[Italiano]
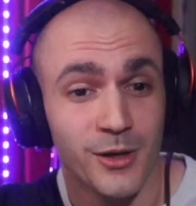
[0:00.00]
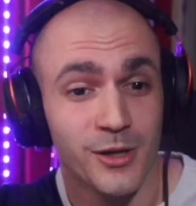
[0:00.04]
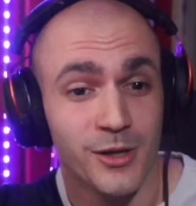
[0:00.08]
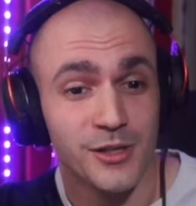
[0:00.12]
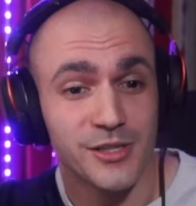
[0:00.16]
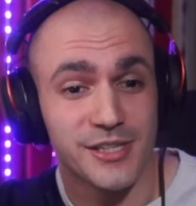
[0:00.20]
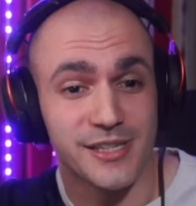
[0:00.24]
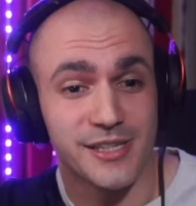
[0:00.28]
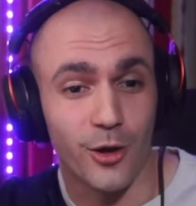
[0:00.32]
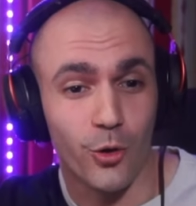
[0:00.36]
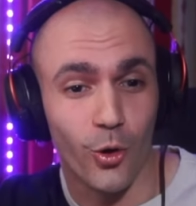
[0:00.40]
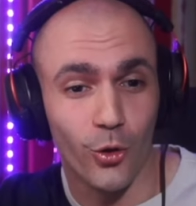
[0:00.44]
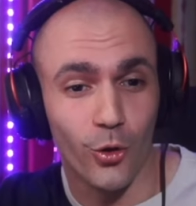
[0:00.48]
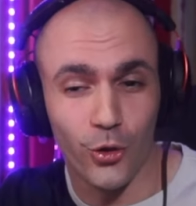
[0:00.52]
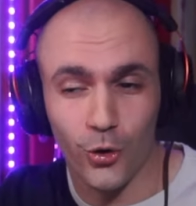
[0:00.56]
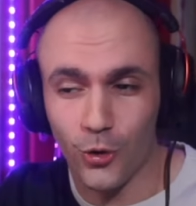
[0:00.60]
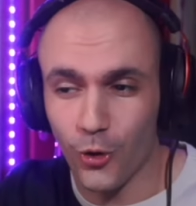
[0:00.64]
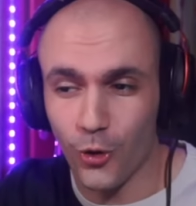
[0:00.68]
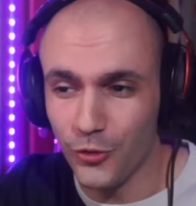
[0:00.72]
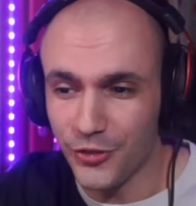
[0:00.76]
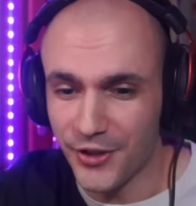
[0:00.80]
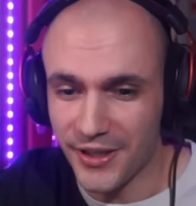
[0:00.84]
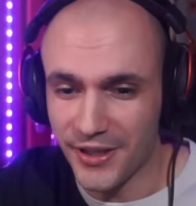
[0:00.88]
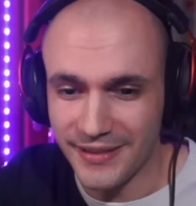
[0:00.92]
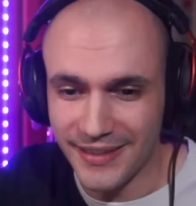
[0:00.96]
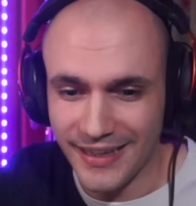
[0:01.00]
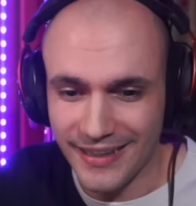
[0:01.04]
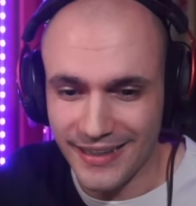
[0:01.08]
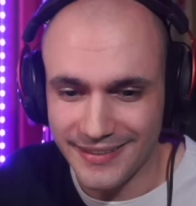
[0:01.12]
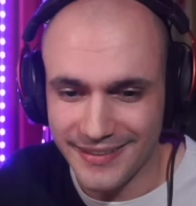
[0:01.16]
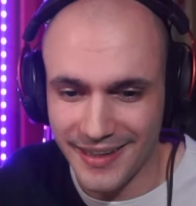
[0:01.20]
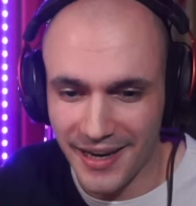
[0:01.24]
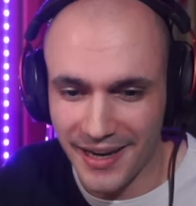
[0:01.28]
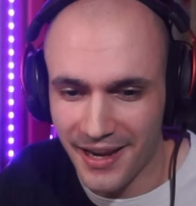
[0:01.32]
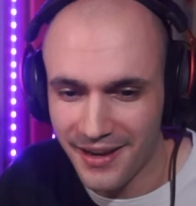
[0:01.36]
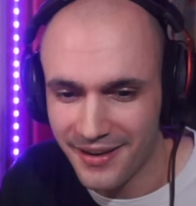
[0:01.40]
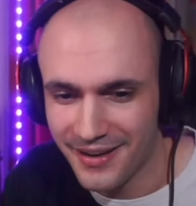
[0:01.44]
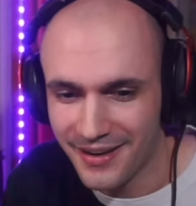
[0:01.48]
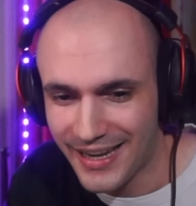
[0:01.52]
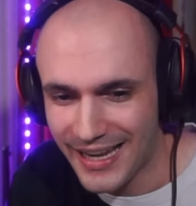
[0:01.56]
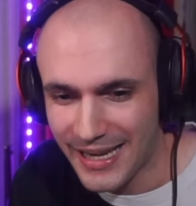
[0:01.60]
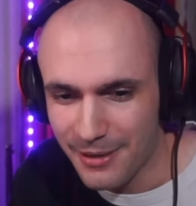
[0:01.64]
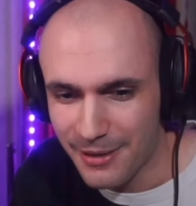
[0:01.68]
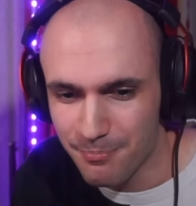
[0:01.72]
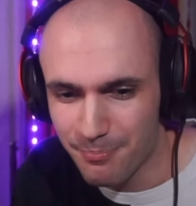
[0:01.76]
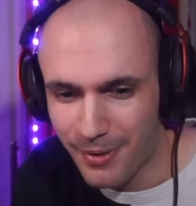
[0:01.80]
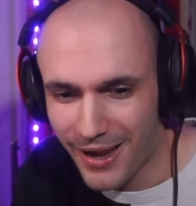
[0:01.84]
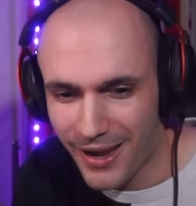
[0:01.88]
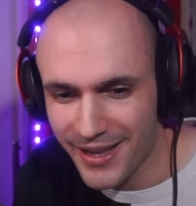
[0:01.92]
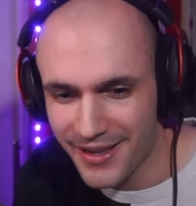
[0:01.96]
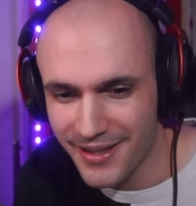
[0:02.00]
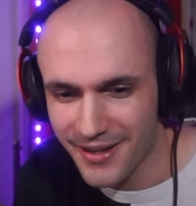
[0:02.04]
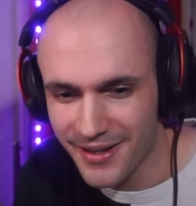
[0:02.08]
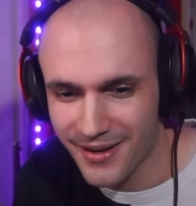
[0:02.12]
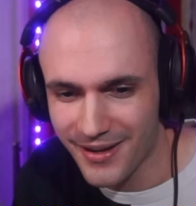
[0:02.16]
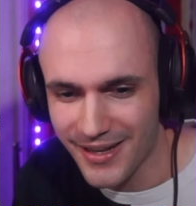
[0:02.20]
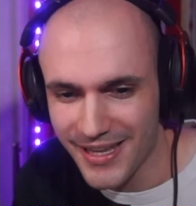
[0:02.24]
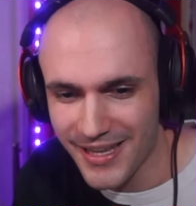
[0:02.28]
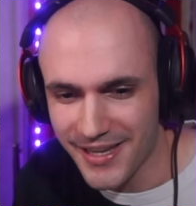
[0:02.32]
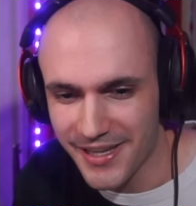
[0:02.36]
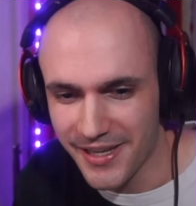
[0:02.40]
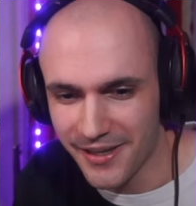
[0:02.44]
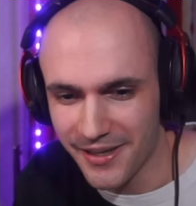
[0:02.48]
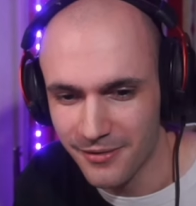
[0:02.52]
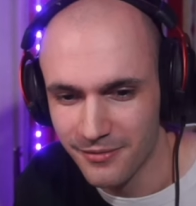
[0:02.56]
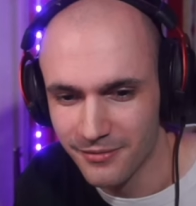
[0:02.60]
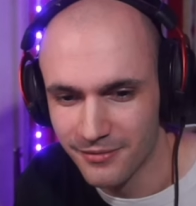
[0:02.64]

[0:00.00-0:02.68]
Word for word: Secondo contendente, Empire Ricky.